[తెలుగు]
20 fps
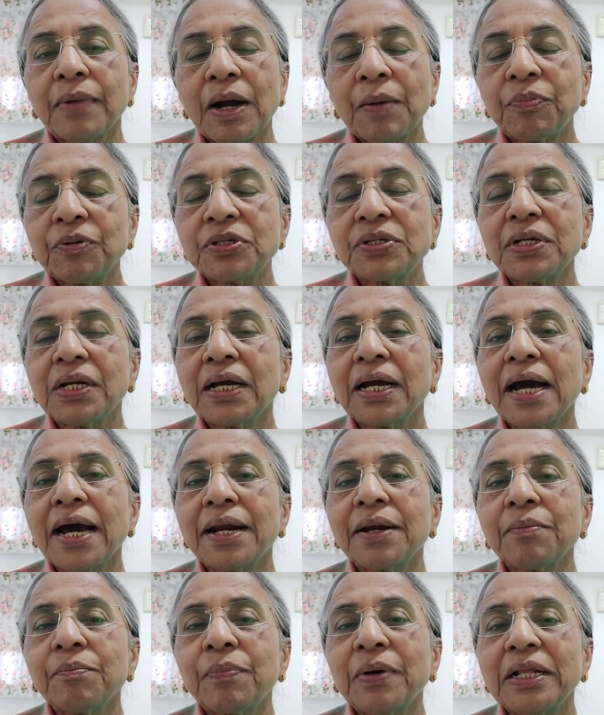అపసుల
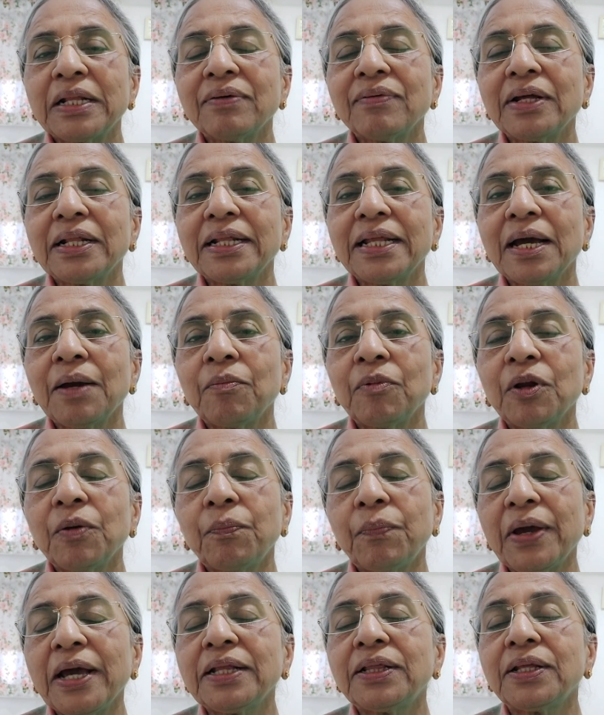కార్యం పదవ అధ్యాయంలో
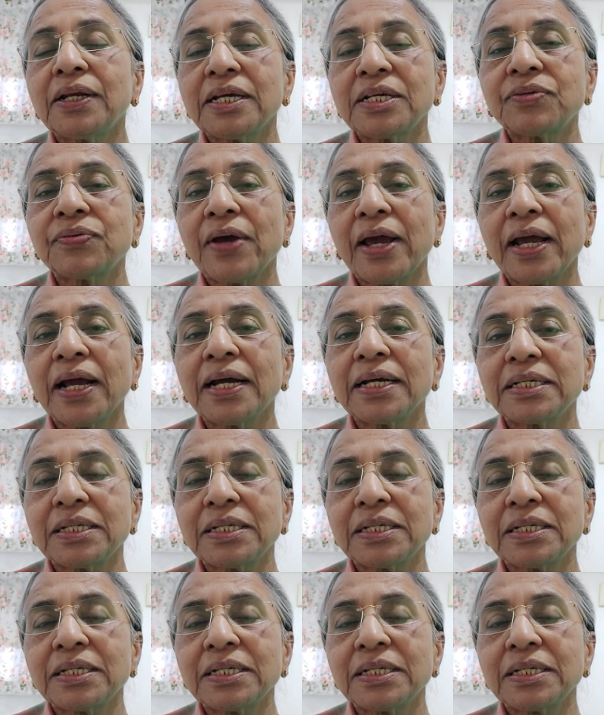పేతురే స్వయంగా